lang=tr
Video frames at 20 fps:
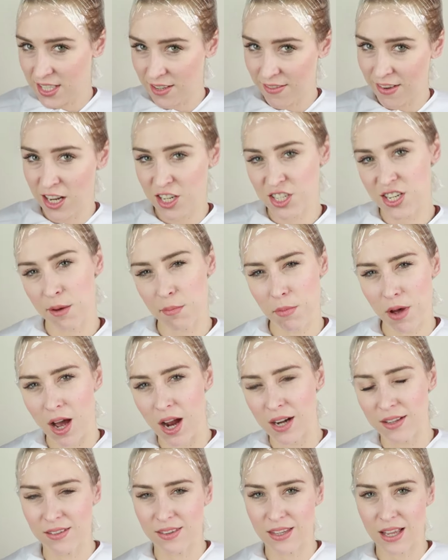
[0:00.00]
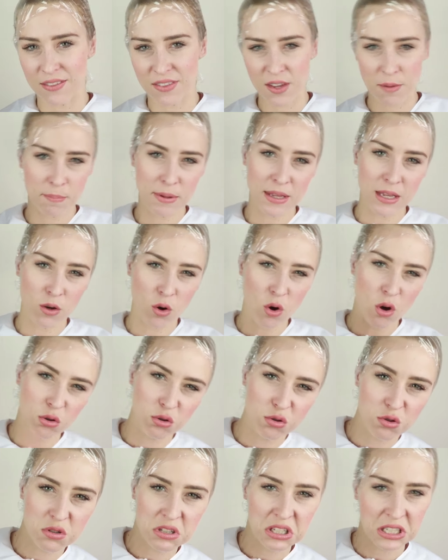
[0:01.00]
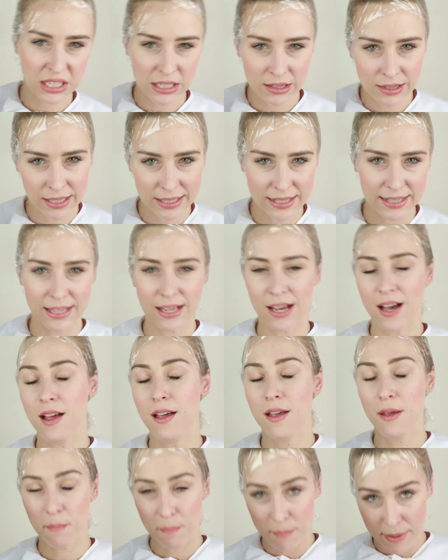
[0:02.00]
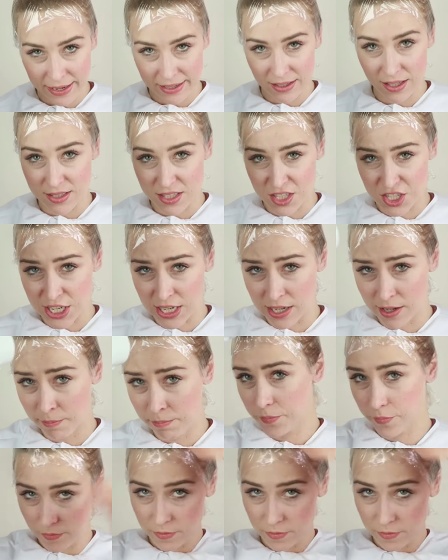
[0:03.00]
ısı vereceğim. Ardından da bir 30-40 dakika bekleteceğim